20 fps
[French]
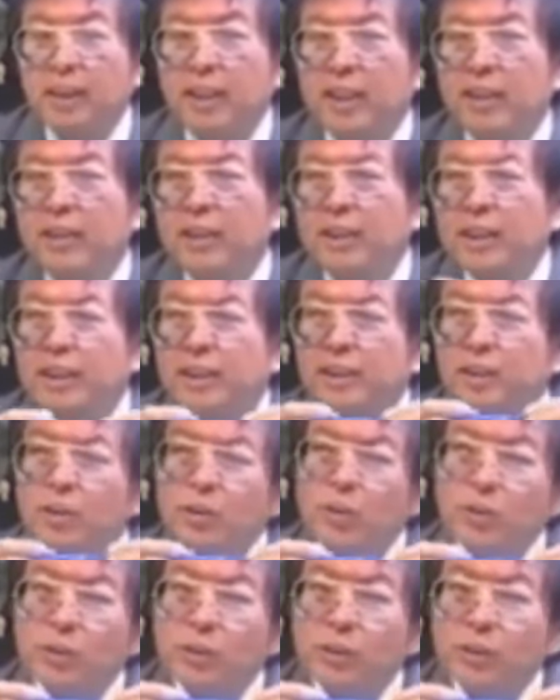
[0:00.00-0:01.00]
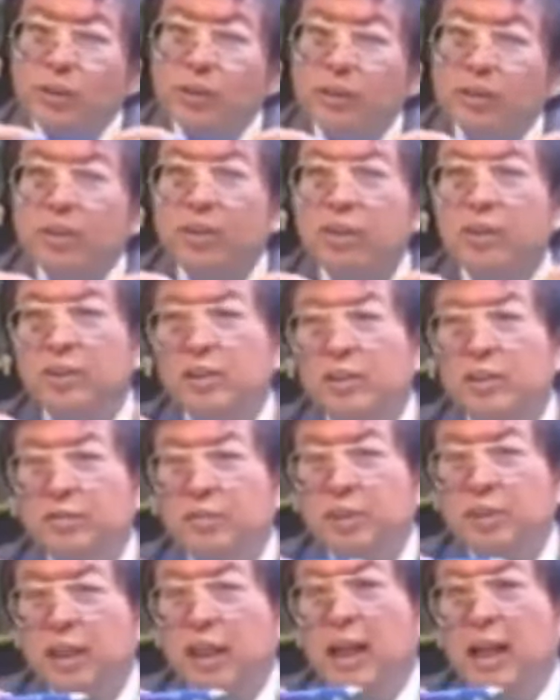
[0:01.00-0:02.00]
Il ne reste donc 200
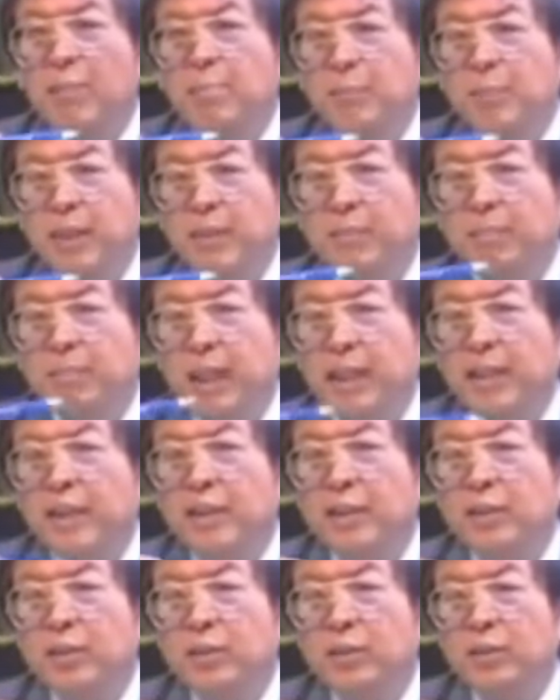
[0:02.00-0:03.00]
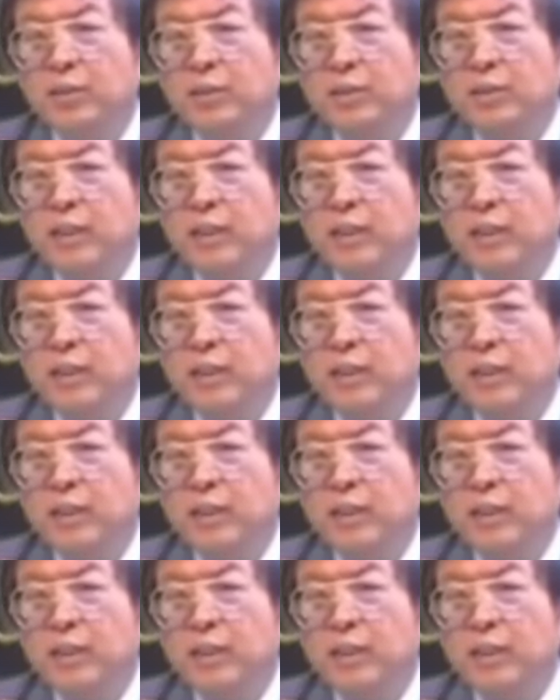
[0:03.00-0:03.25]
francs à peine par kilo